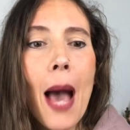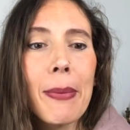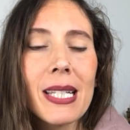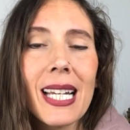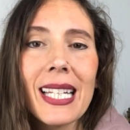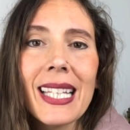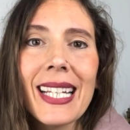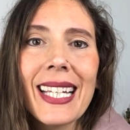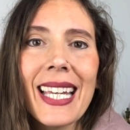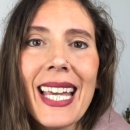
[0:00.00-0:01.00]
a pesar
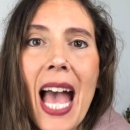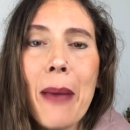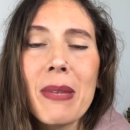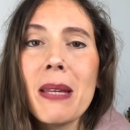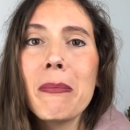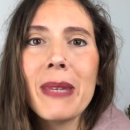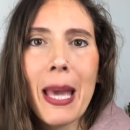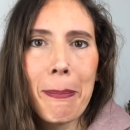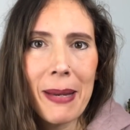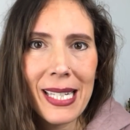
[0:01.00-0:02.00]
de que a mí me
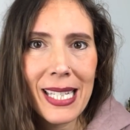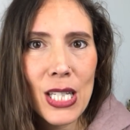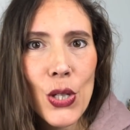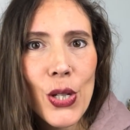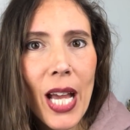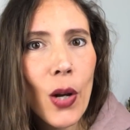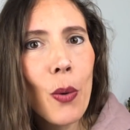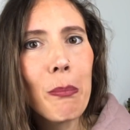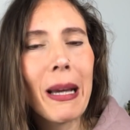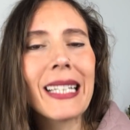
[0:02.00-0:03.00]
apasiona
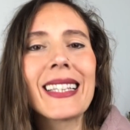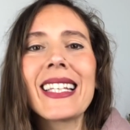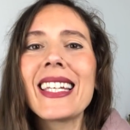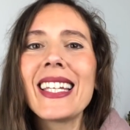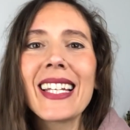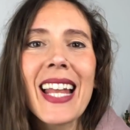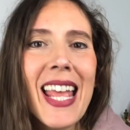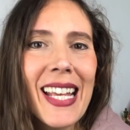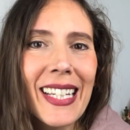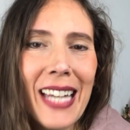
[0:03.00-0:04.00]
compartir,
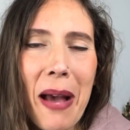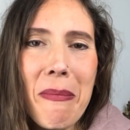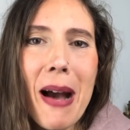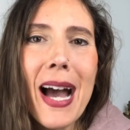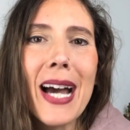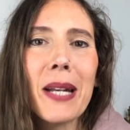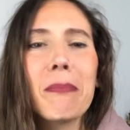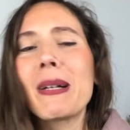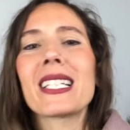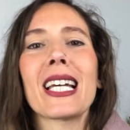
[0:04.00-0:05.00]
grabar,
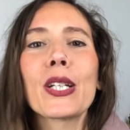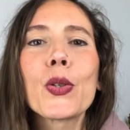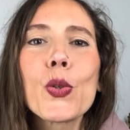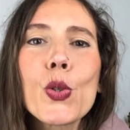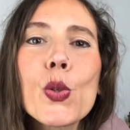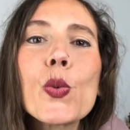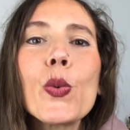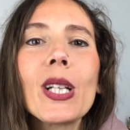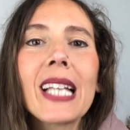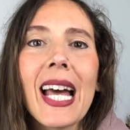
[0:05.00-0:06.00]
pasar
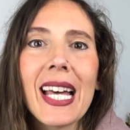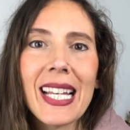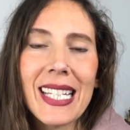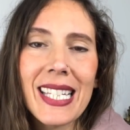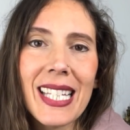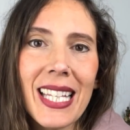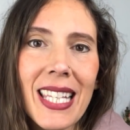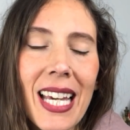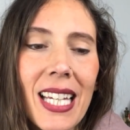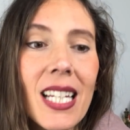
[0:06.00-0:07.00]
consulta,
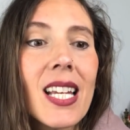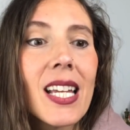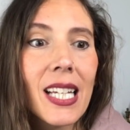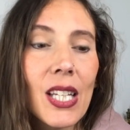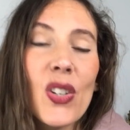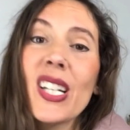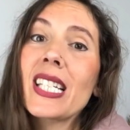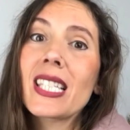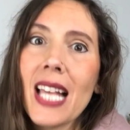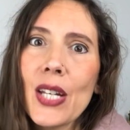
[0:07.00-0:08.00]
enseñar, creo que es
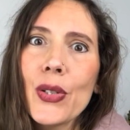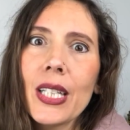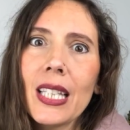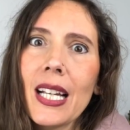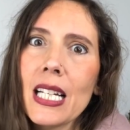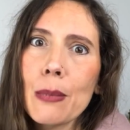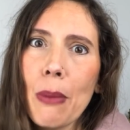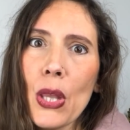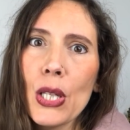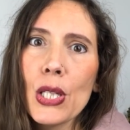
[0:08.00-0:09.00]
sano que tenga
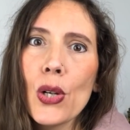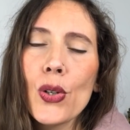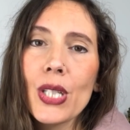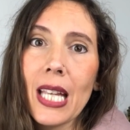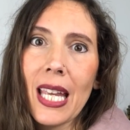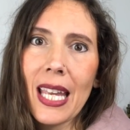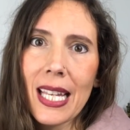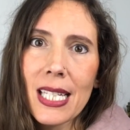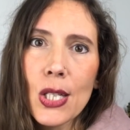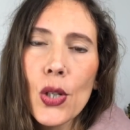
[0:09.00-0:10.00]
espacios en los que
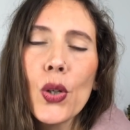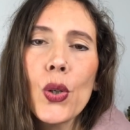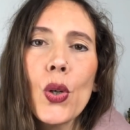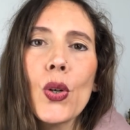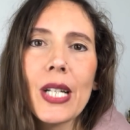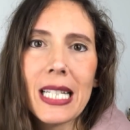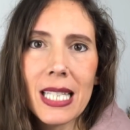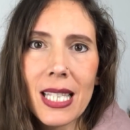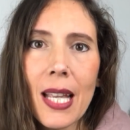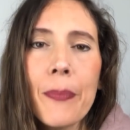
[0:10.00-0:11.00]
eso no
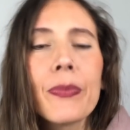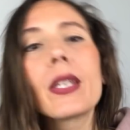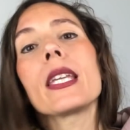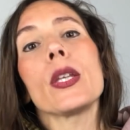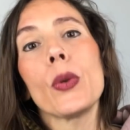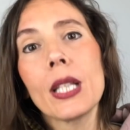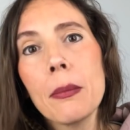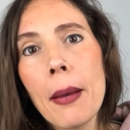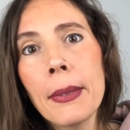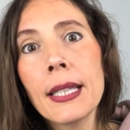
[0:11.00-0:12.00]
esté. Y
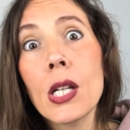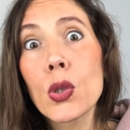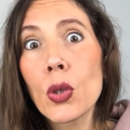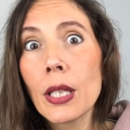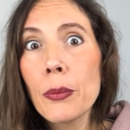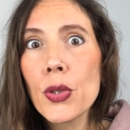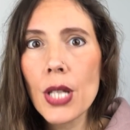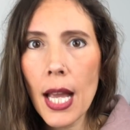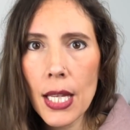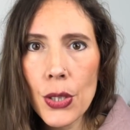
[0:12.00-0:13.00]
últimamente, los últimos
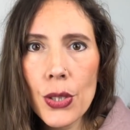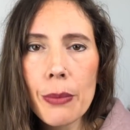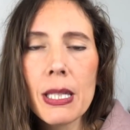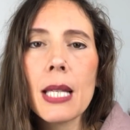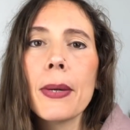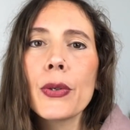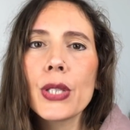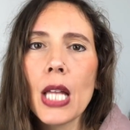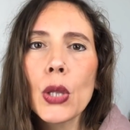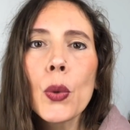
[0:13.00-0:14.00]
años, me estaba
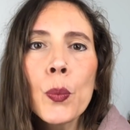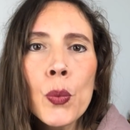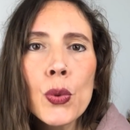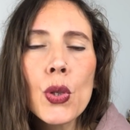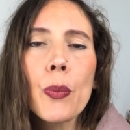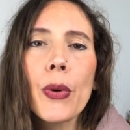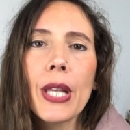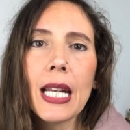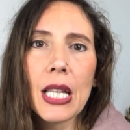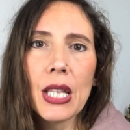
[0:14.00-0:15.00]
costando mucho
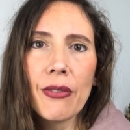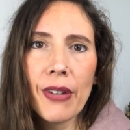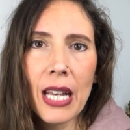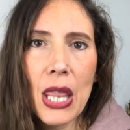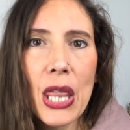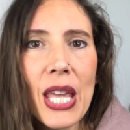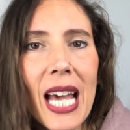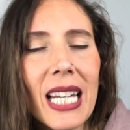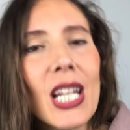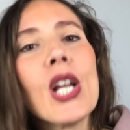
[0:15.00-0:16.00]
poder
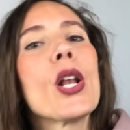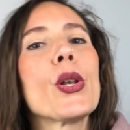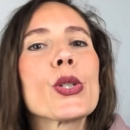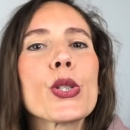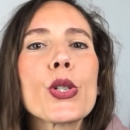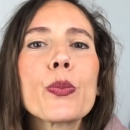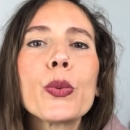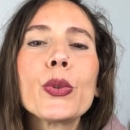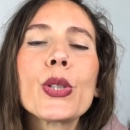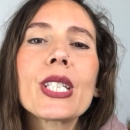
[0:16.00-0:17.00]
diferenciar los dos
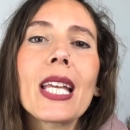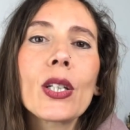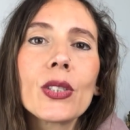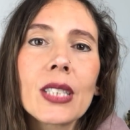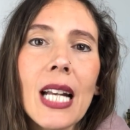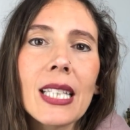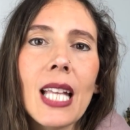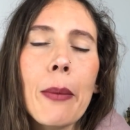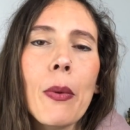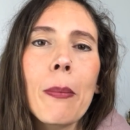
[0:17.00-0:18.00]
mundos y encontrar
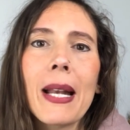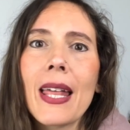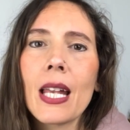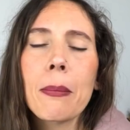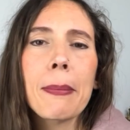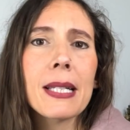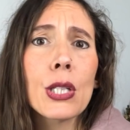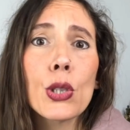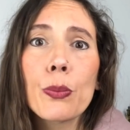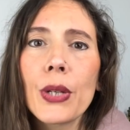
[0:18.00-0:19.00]
tiempo para darme
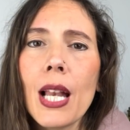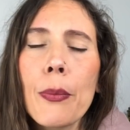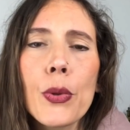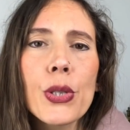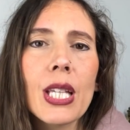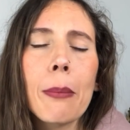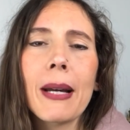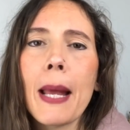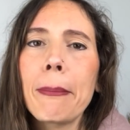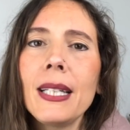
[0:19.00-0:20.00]
paseos por el bosque,
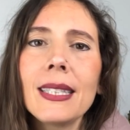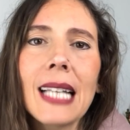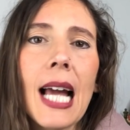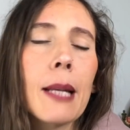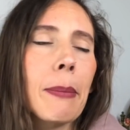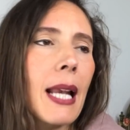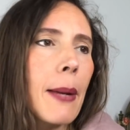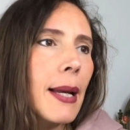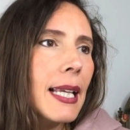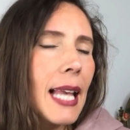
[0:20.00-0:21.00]
para pintar, para
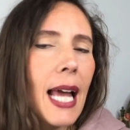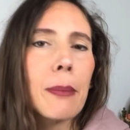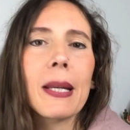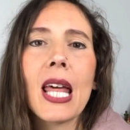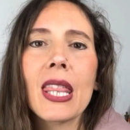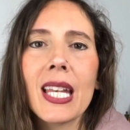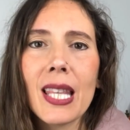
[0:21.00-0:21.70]
bailar, para hacer